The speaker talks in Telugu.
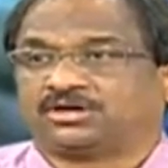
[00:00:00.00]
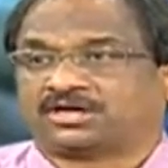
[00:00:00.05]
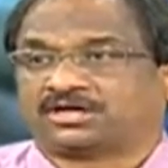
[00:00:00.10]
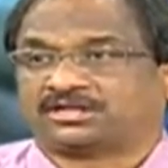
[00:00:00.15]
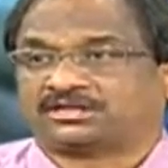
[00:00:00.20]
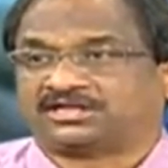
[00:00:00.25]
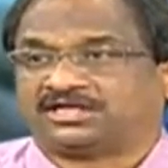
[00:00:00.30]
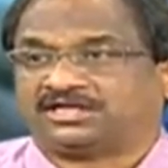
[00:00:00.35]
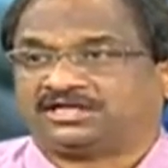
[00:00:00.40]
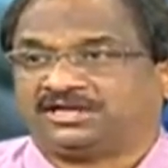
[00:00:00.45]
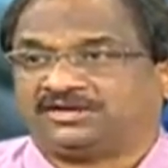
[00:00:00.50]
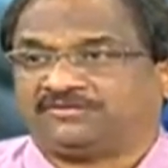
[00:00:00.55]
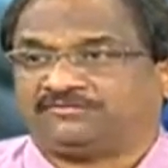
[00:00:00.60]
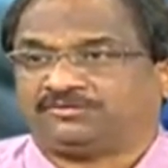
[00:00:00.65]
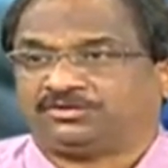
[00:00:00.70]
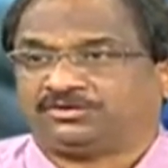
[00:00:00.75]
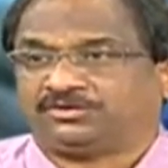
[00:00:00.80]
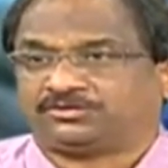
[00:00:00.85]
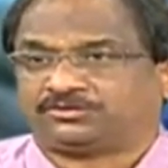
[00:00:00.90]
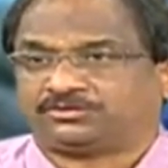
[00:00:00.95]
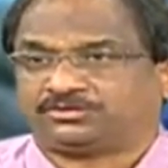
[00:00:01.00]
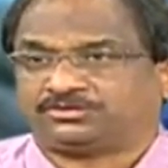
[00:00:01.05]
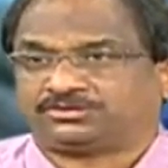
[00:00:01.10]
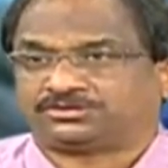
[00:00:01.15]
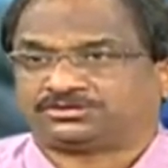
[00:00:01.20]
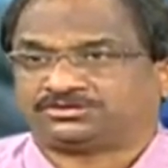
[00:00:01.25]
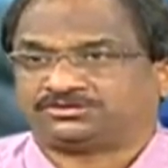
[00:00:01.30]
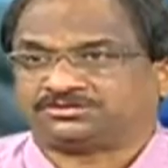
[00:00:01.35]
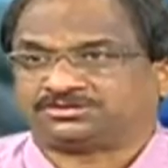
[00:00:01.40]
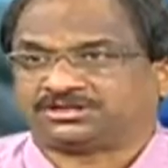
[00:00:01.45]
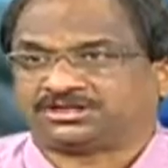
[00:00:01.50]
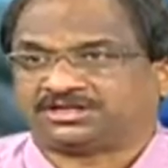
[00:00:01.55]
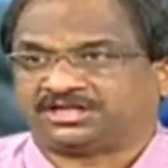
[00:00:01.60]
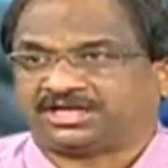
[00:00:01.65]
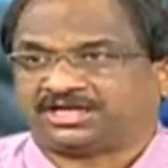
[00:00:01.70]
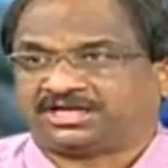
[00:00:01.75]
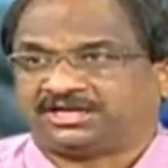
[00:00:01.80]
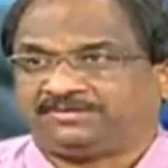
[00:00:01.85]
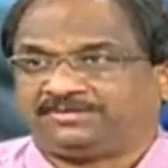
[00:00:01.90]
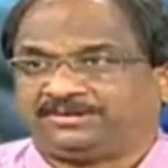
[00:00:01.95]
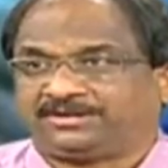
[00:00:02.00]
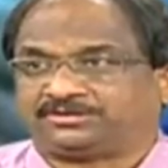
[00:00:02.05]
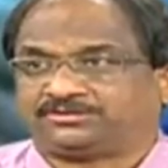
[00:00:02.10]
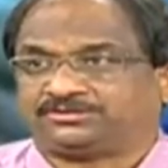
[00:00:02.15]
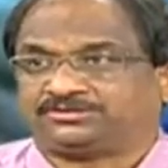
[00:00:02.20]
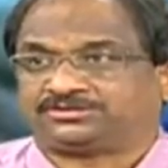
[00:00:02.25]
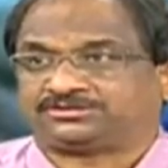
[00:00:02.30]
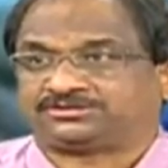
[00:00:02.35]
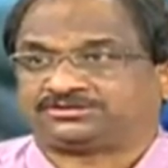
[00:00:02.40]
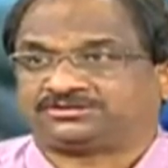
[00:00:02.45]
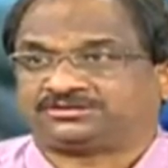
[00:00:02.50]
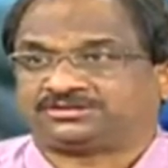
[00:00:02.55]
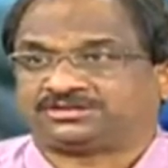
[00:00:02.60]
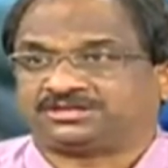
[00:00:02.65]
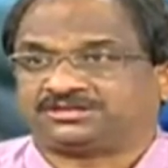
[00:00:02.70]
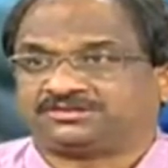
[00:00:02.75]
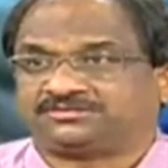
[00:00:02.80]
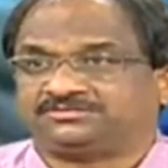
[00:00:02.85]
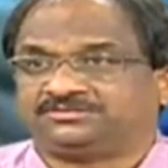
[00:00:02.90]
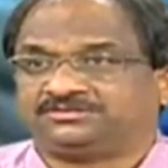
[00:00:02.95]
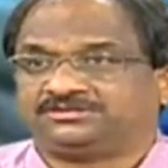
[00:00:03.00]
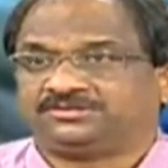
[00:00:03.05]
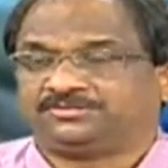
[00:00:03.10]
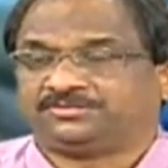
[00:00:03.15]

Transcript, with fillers: ఒక్కసారి ఎంబోయు కుదుర్చుకుంటారు అగ్రిమెంట్ కుదుర్చుకుంటారు